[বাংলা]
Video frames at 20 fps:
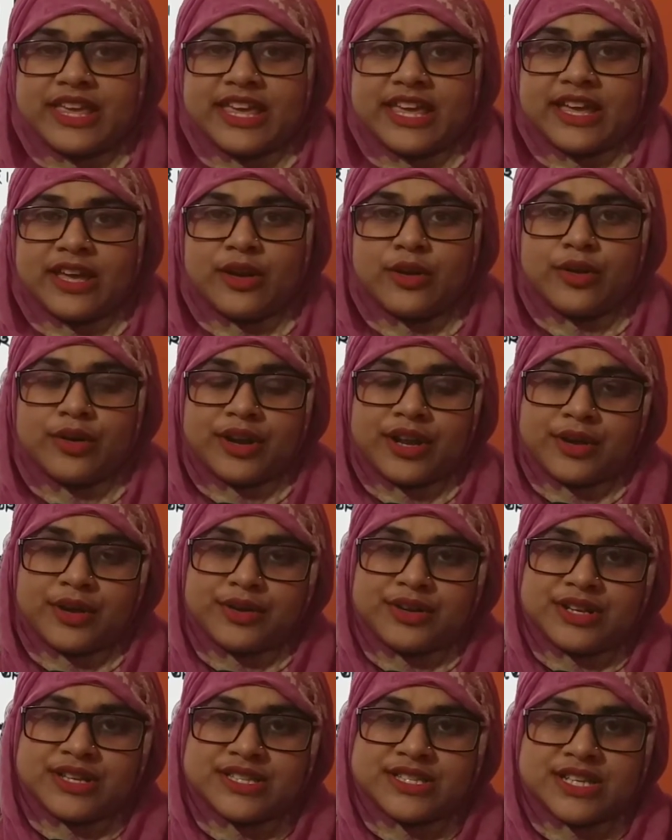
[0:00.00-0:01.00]
কি ঘরে
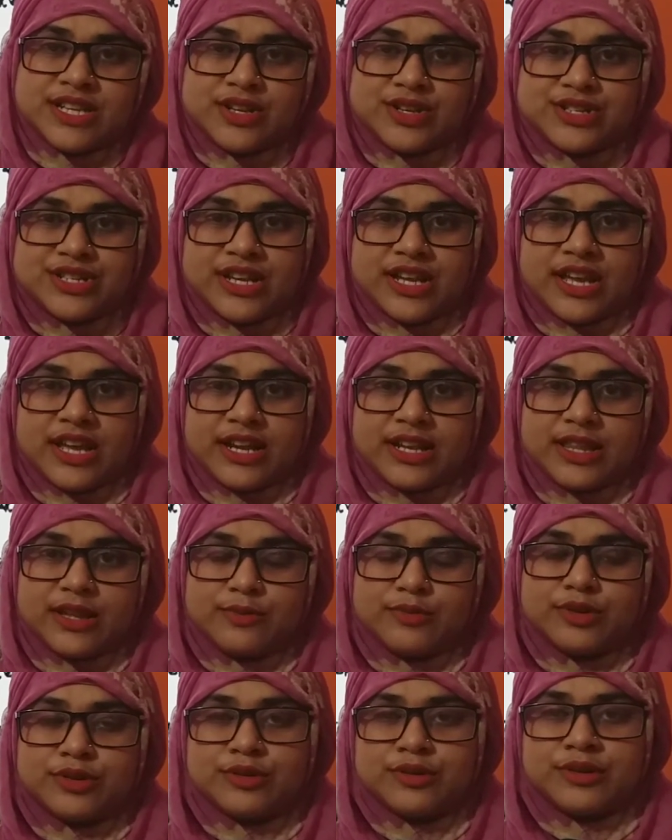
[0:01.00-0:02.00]
উঠেছিল শিক্ষার্থী
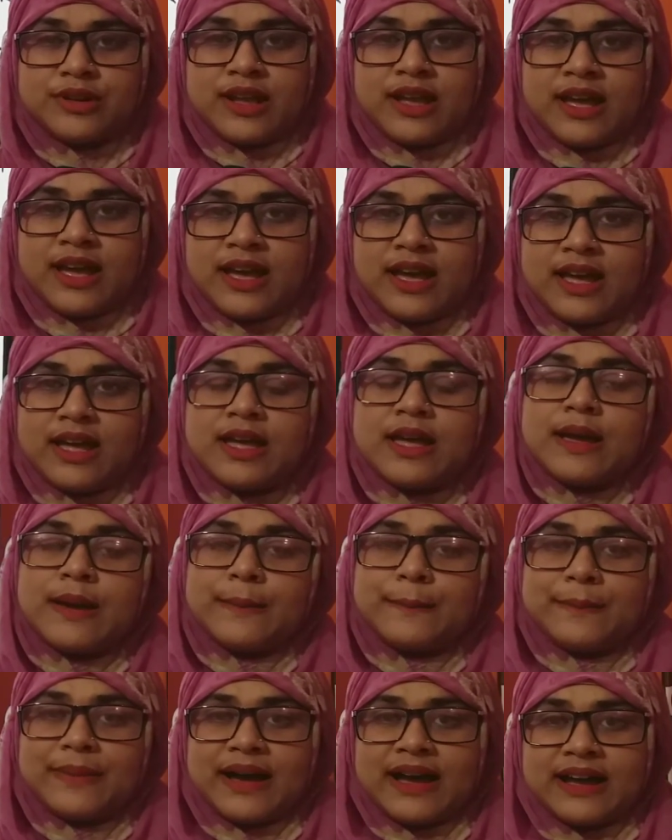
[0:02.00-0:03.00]
বন্ধুরা
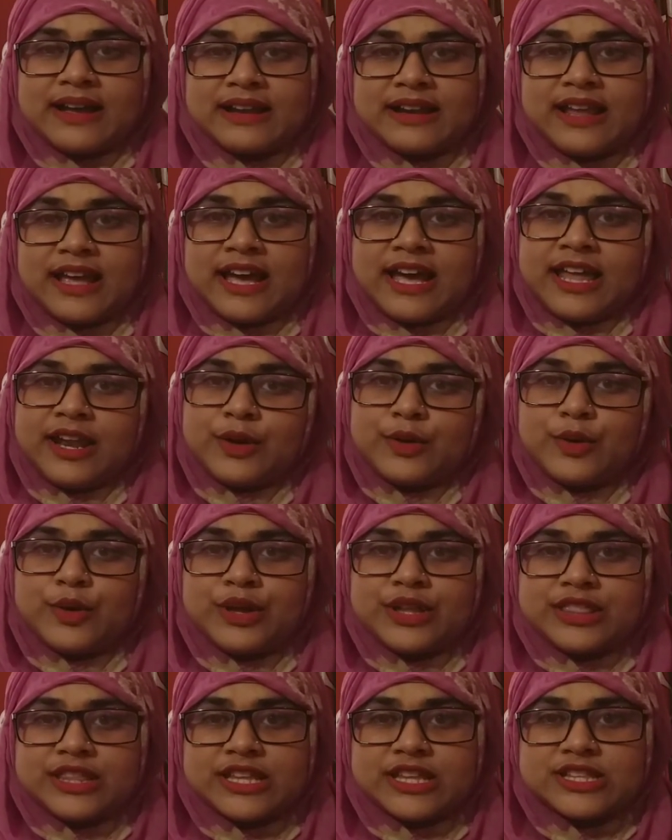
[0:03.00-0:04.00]
বাংলার
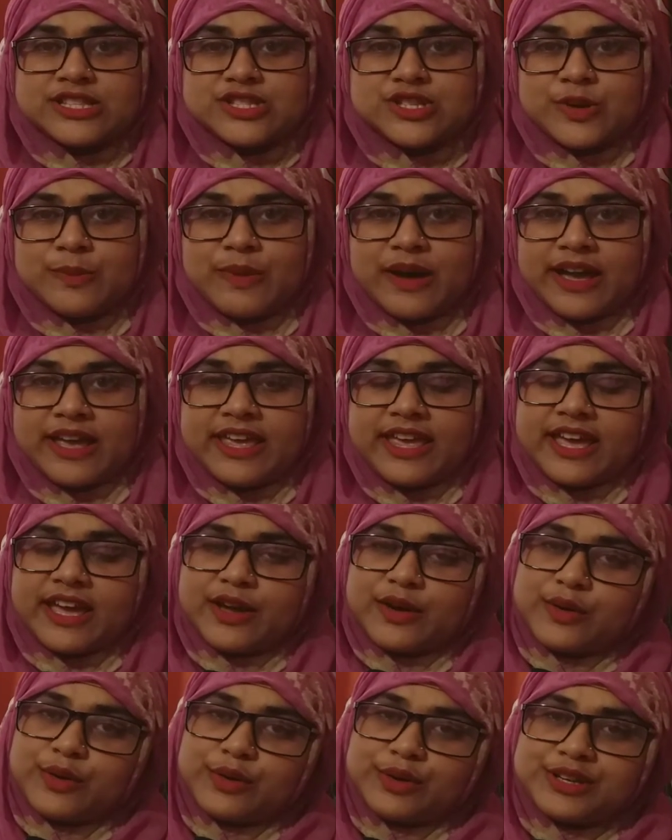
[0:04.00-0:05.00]
ঐতিহ্যবাহী
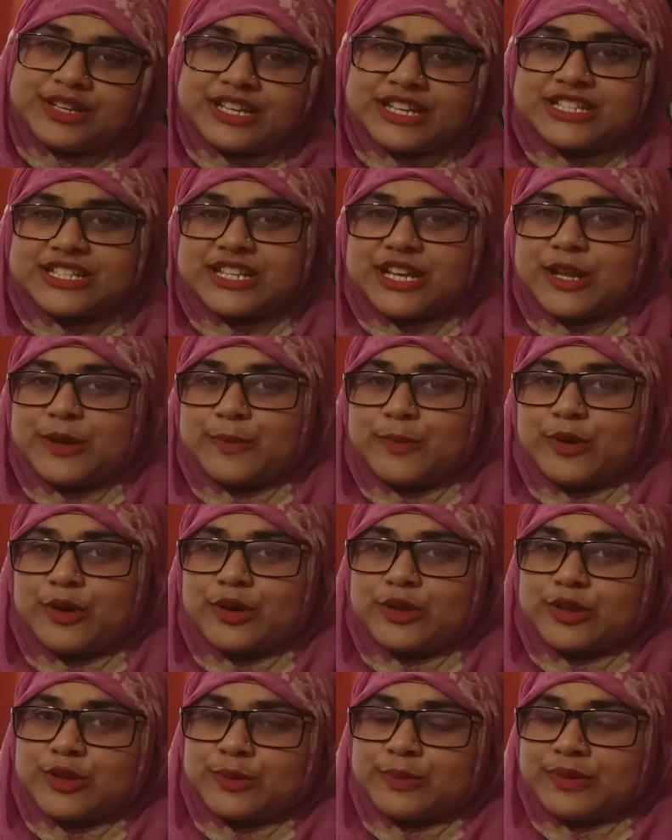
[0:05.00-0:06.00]
কুটির শিল্প
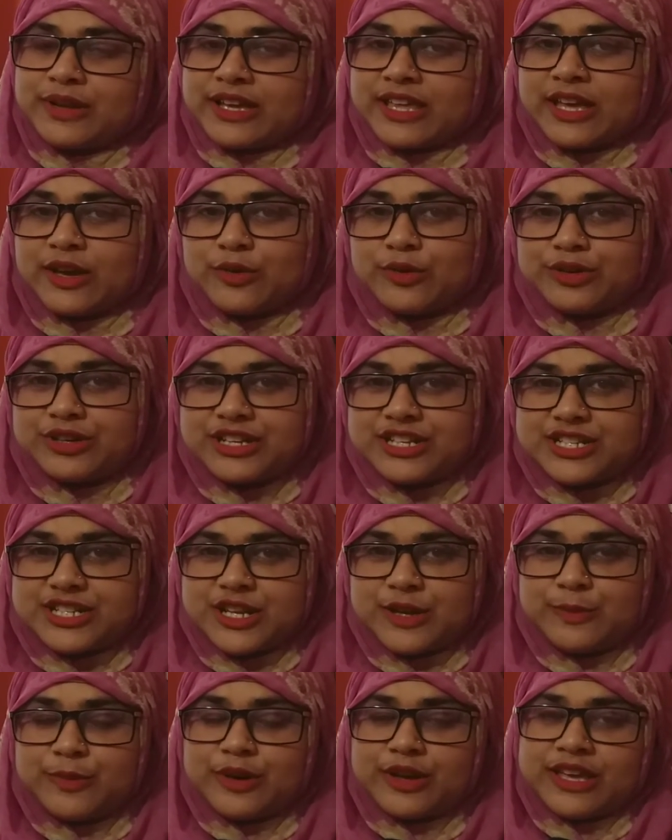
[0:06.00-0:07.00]
তোমরা কি কুটির
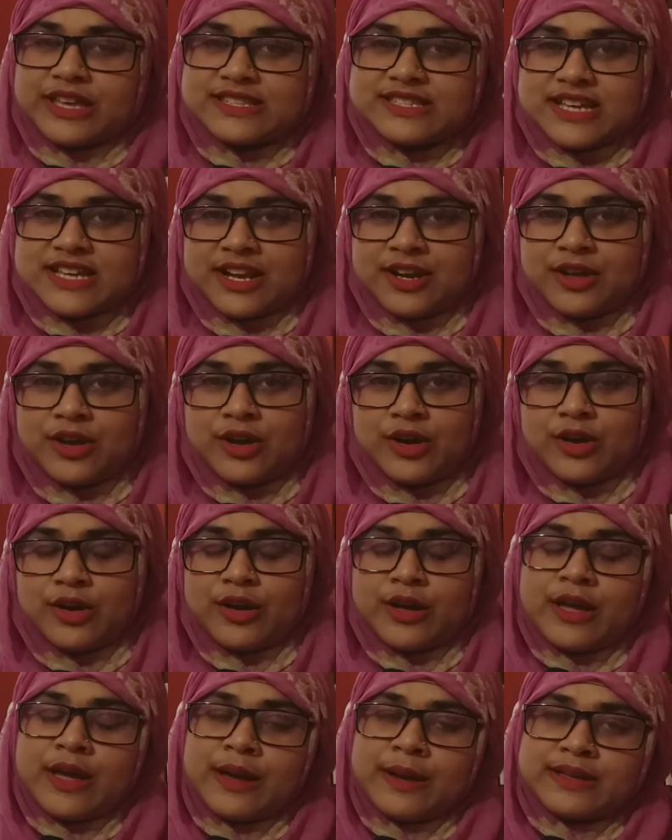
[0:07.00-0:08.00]
শিল্প কি জানো
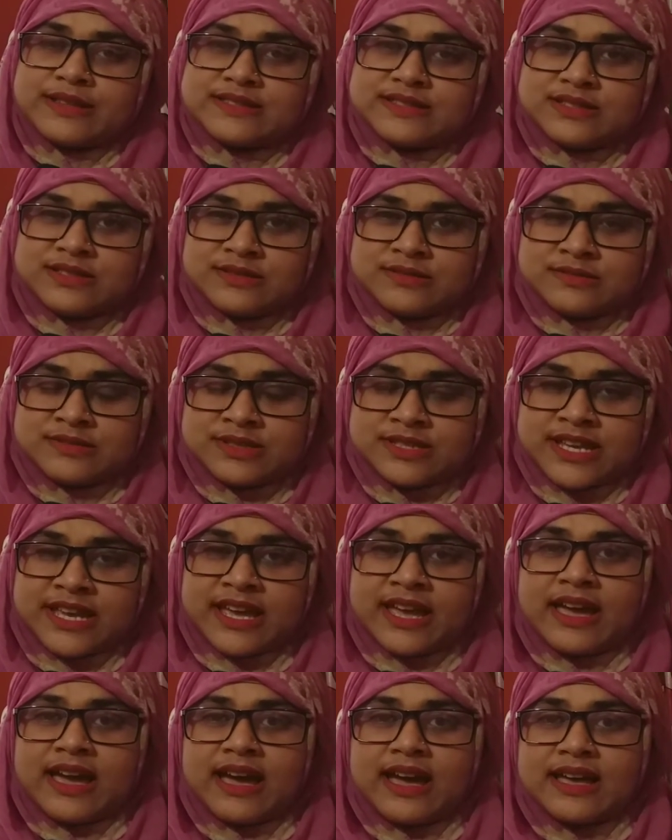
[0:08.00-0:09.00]
যে
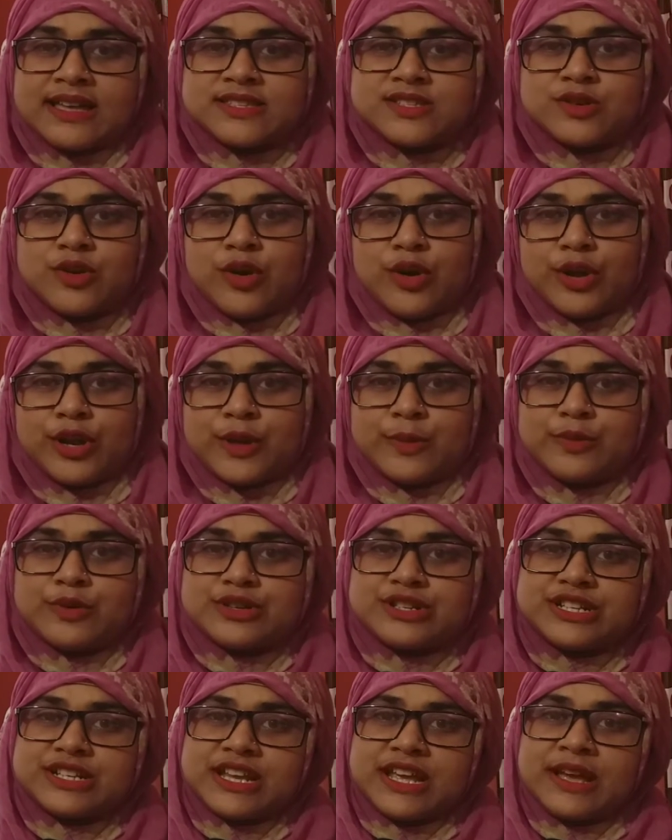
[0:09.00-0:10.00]
কাজ ঘরে
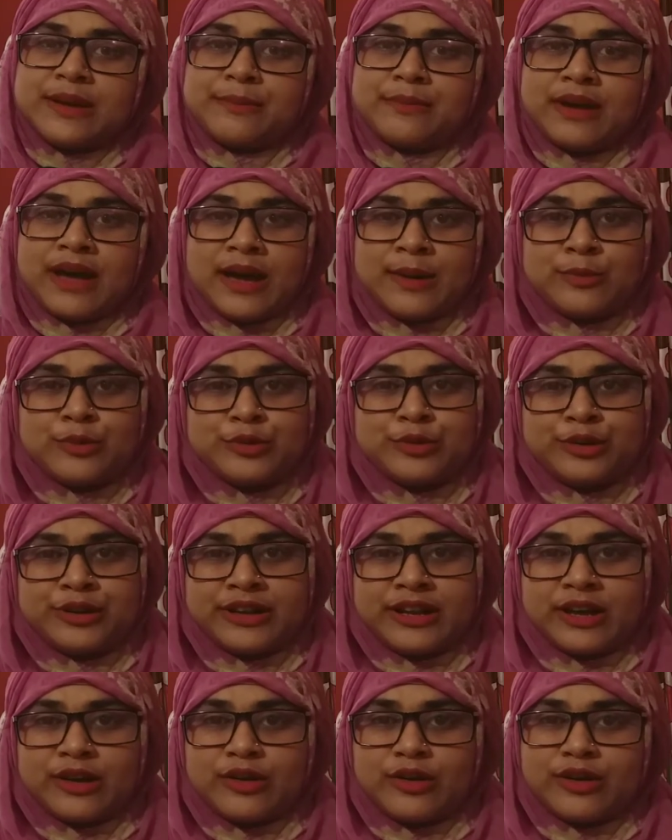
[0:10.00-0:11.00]
বসে মা
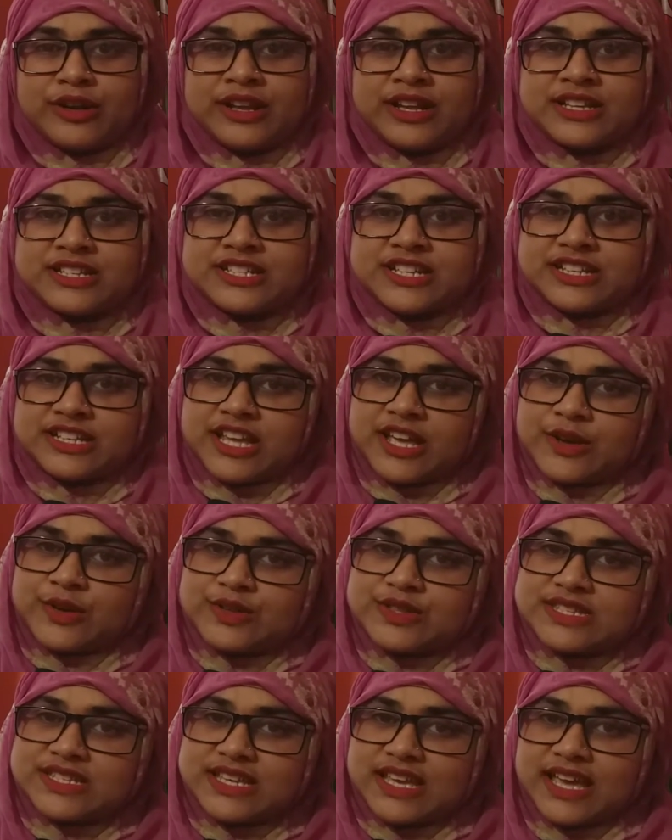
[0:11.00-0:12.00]
বোনেরা করে সেটাই
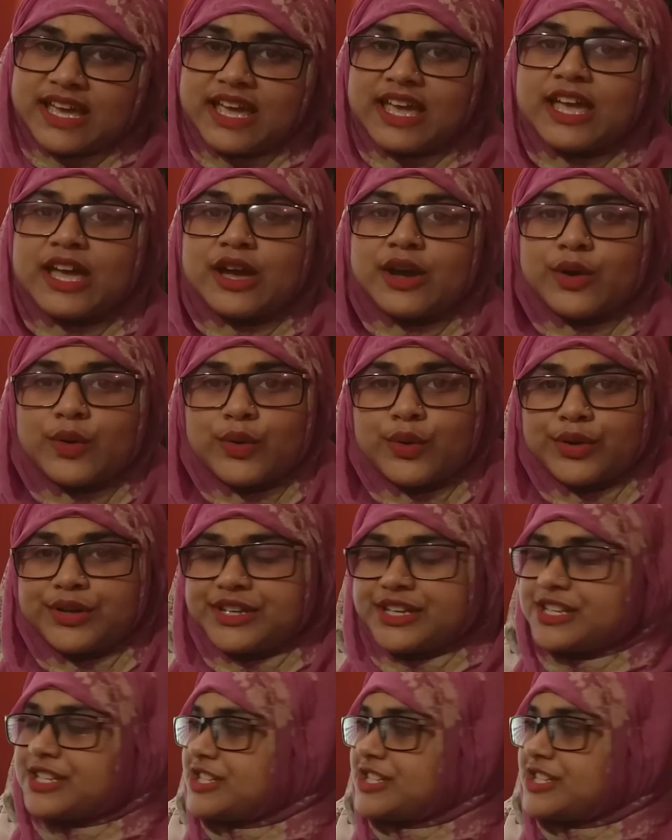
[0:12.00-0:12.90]
হচ্ছে কুটির